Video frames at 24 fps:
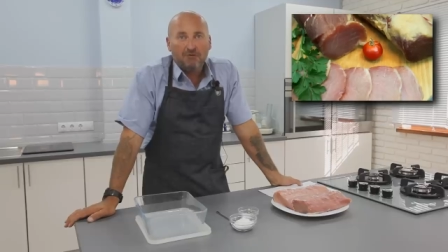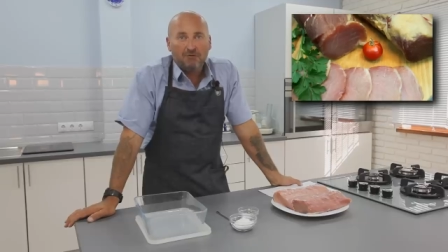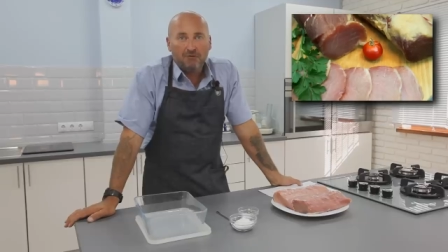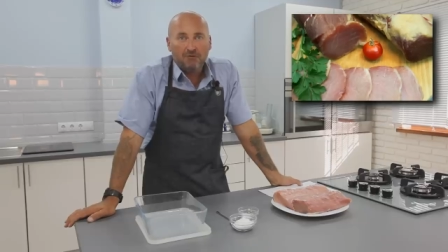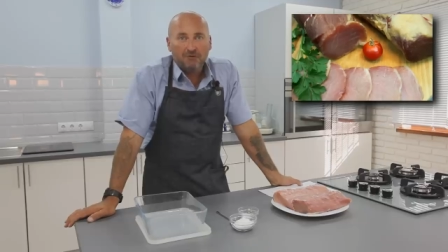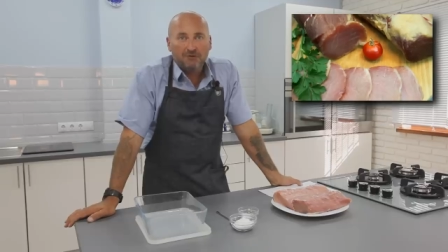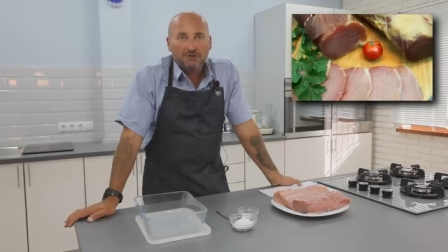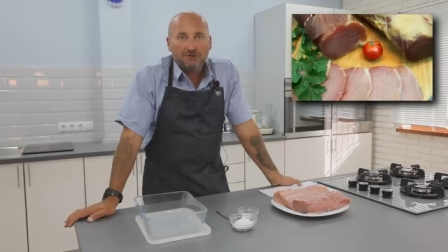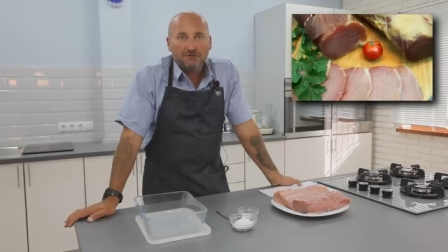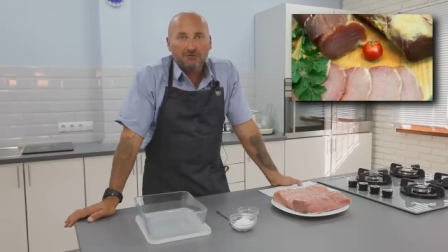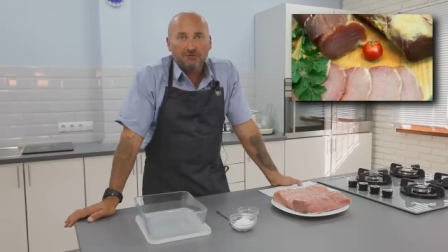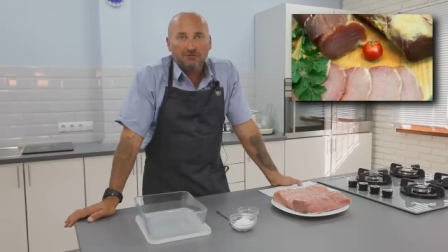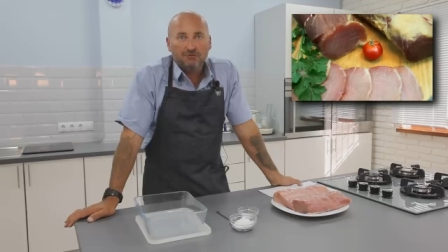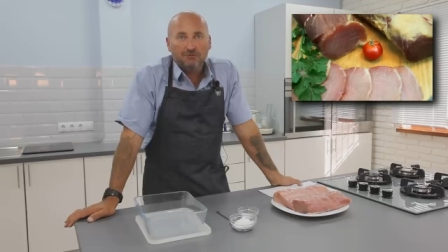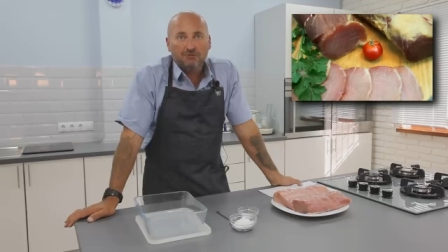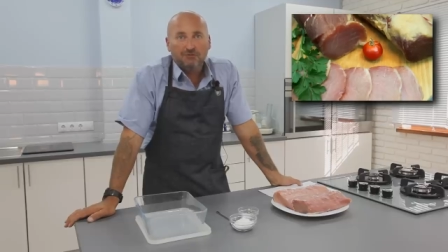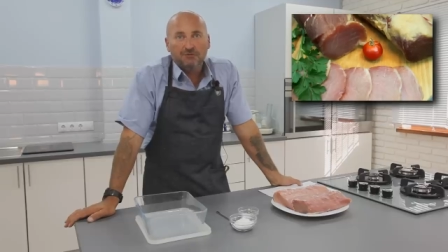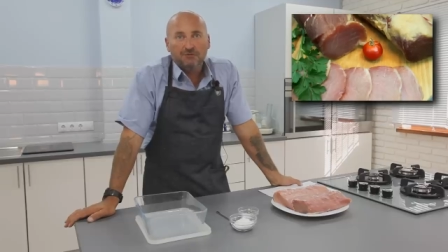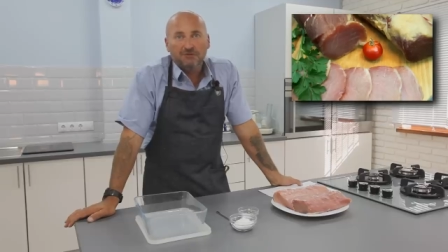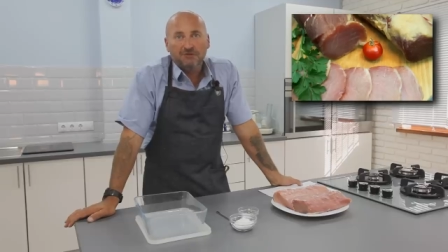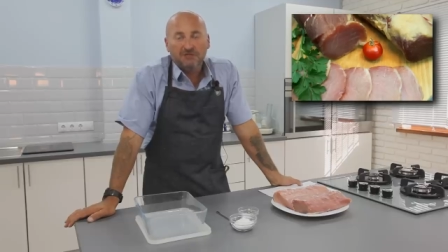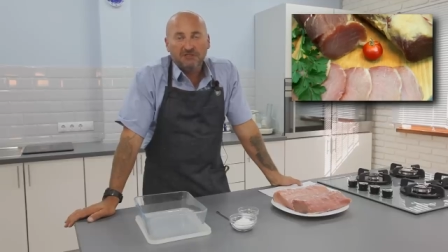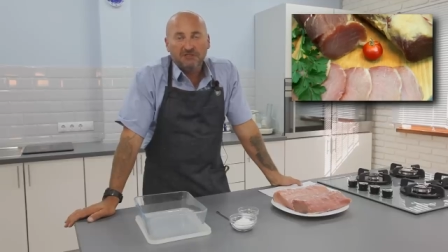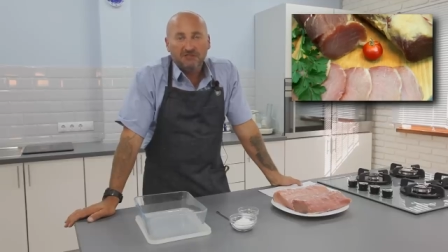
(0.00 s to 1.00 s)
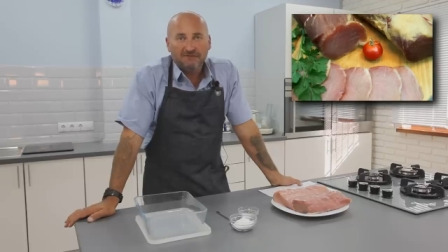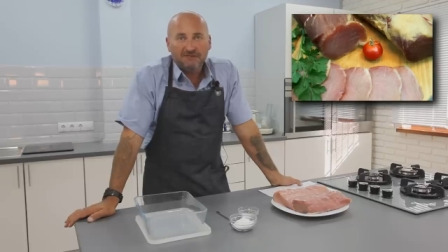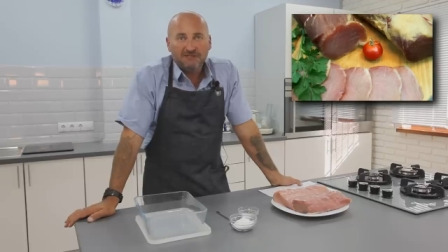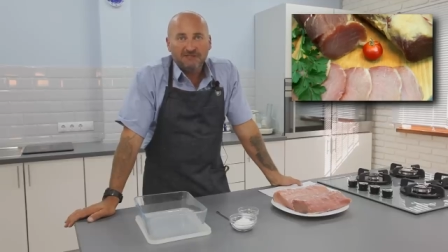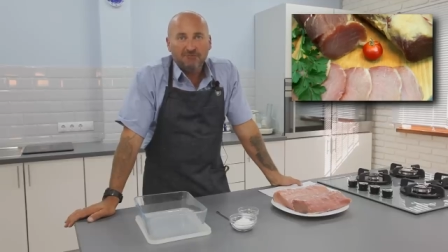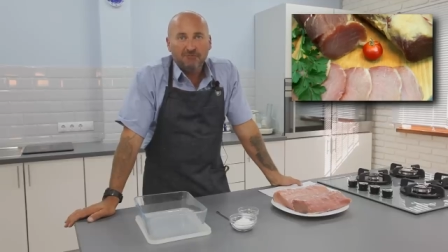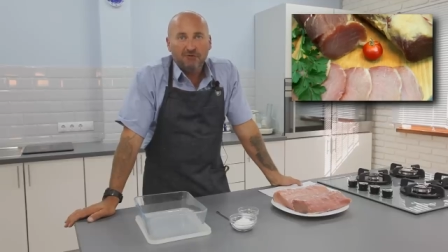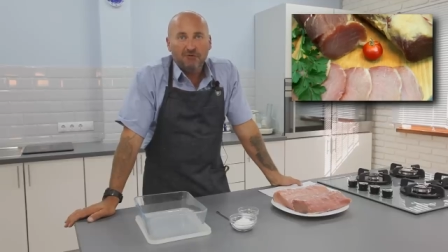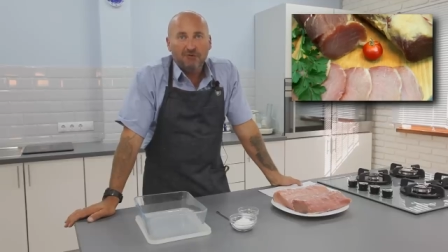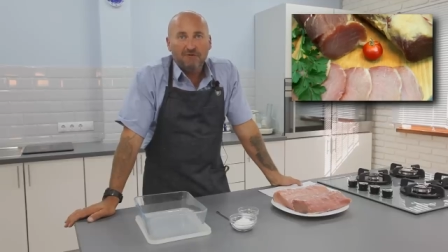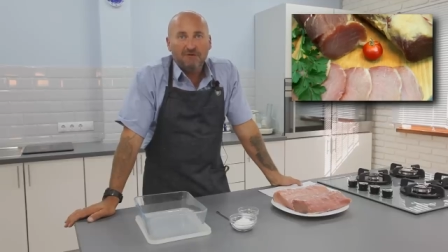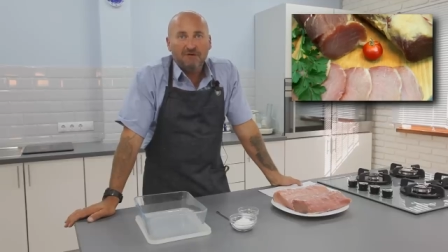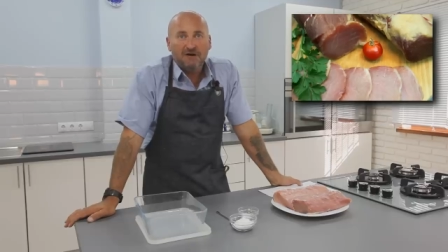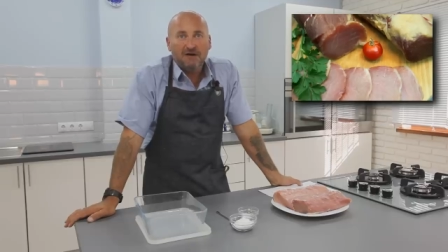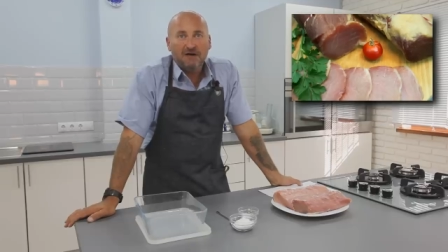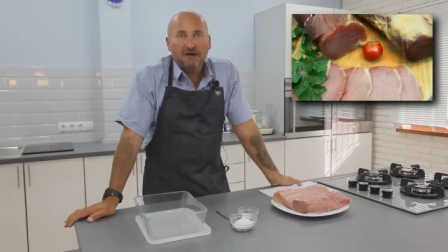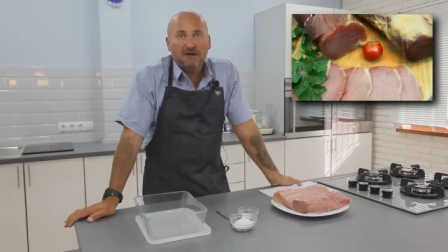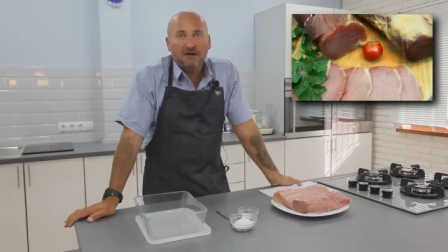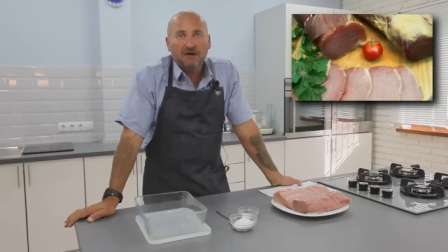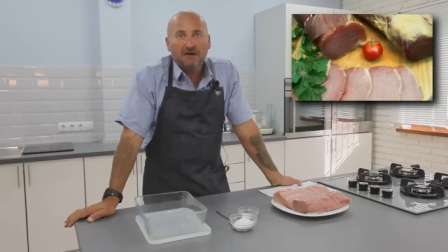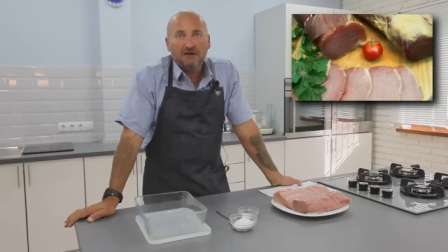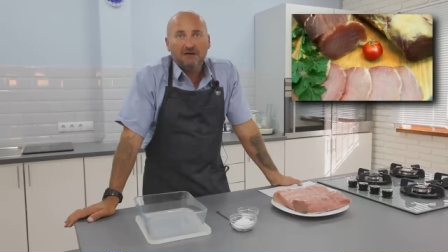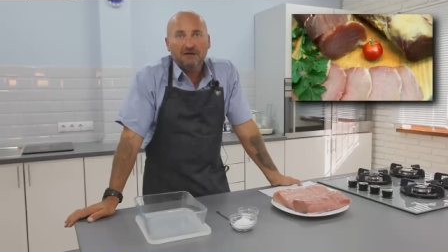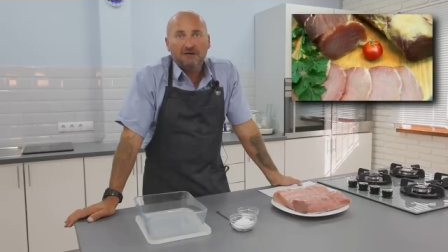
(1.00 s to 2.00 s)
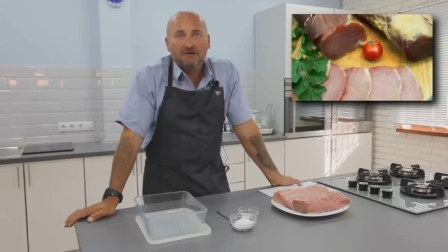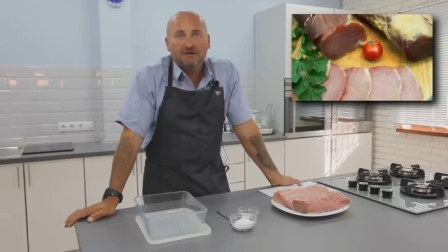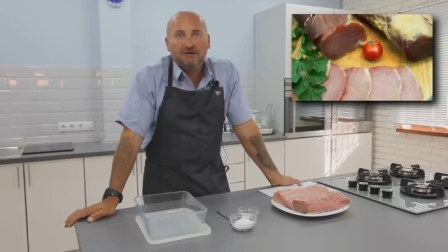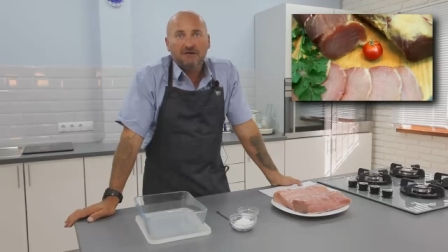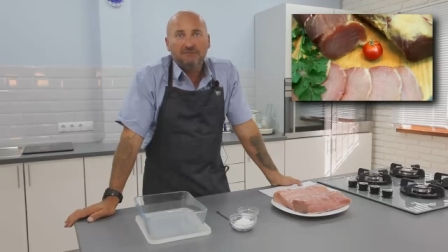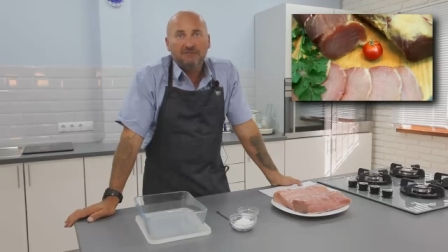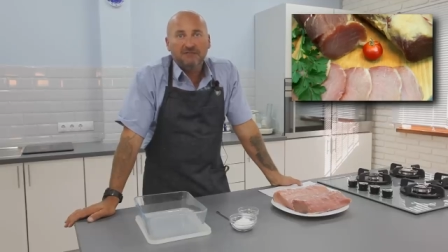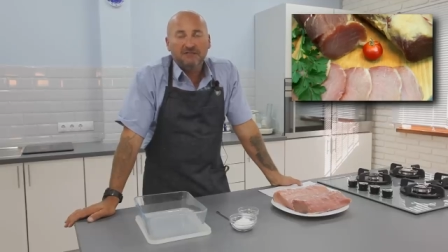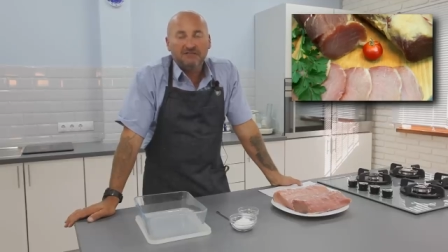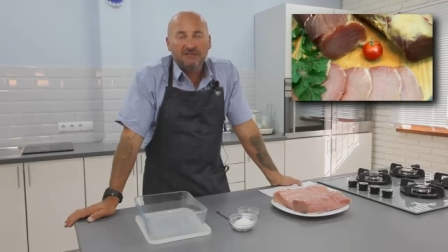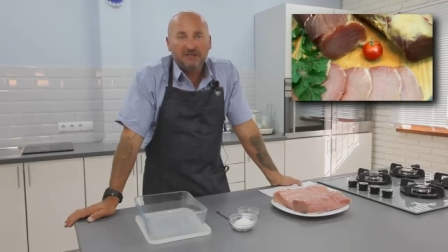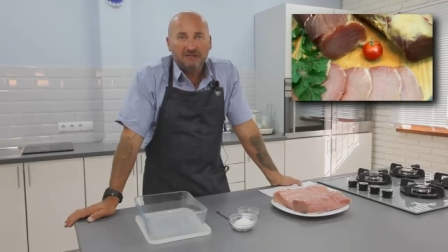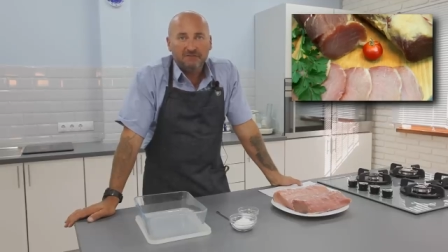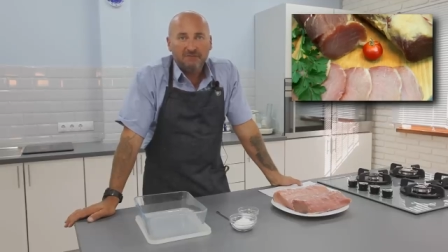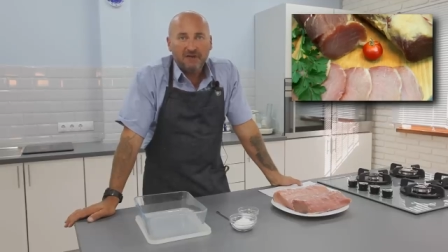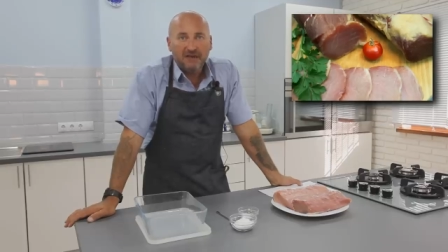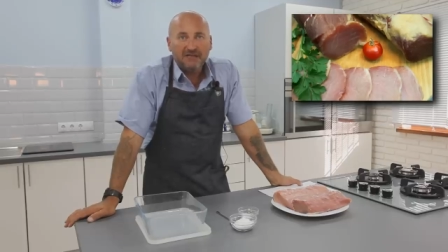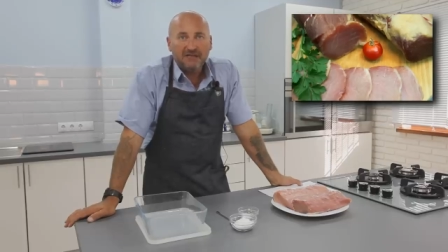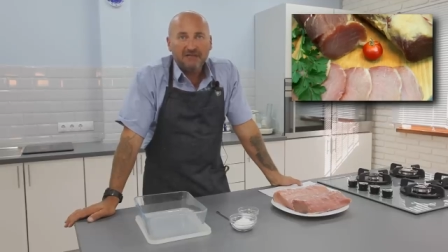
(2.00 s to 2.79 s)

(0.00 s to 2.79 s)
ГОСТу до 1938-1955